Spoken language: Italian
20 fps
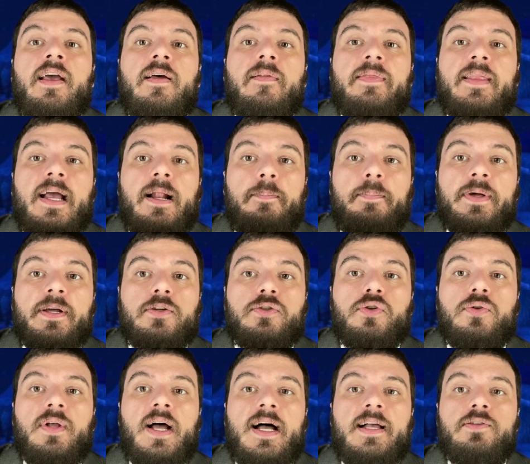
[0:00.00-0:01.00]
del
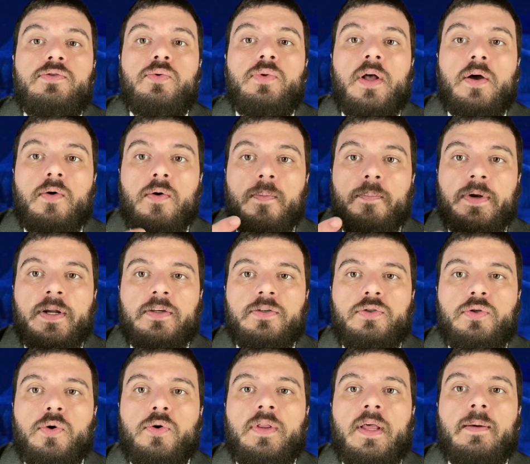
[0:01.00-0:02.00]
personaggio una
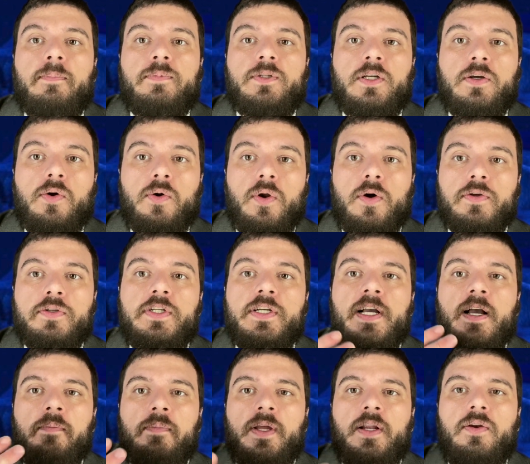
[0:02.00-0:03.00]
comprensione
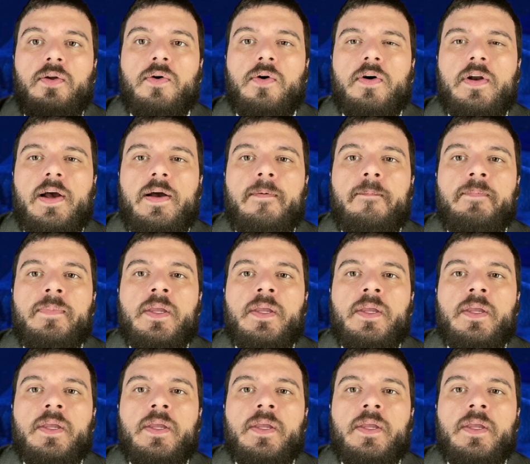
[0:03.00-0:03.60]
psicologica migliore.